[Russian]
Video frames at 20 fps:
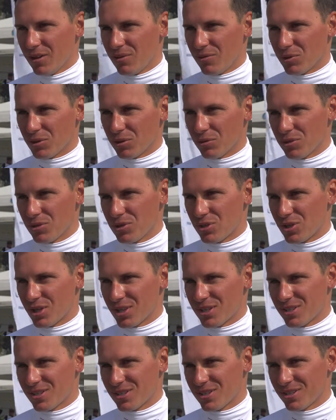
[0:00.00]
Вот. Ну и
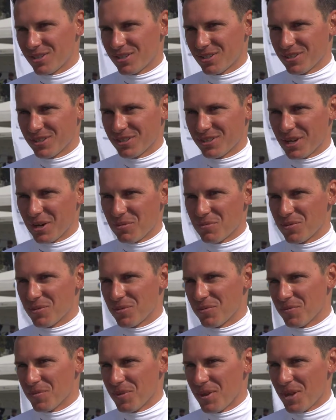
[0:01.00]
сейчас э, как
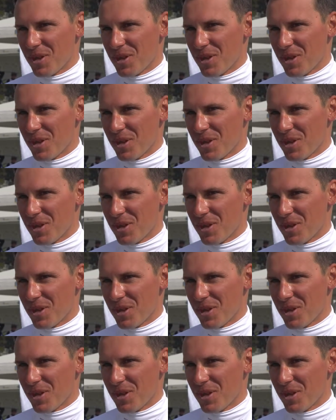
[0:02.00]
бы